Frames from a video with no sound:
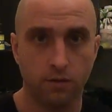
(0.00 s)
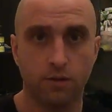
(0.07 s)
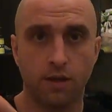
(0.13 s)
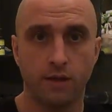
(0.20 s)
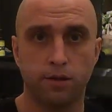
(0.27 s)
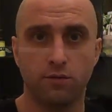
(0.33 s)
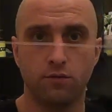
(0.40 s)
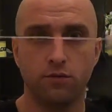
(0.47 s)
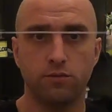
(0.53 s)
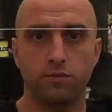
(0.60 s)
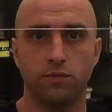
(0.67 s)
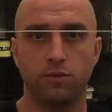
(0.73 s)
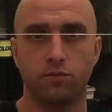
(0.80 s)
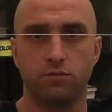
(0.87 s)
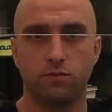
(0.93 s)
I tak, no
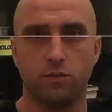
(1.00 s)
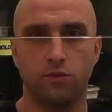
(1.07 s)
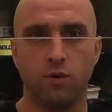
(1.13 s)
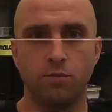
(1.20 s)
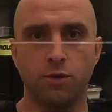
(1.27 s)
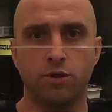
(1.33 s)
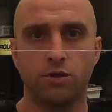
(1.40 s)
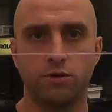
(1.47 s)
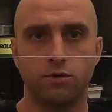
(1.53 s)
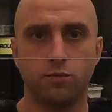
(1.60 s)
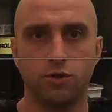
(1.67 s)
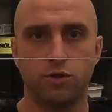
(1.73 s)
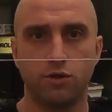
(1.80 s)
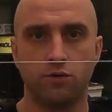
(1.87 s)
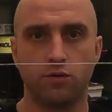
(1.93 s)
Łapiecie
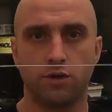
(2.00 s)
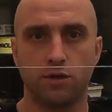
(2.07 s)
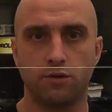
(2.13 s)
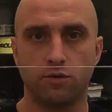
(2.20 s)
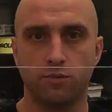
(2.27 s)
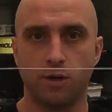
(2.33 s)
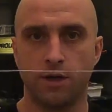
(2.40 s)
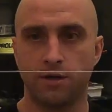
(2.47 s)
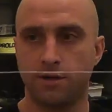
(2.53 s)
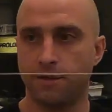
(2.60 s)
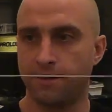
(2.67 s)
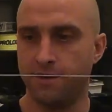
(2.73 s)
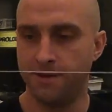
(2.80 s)
sobie żyłkę, normalne.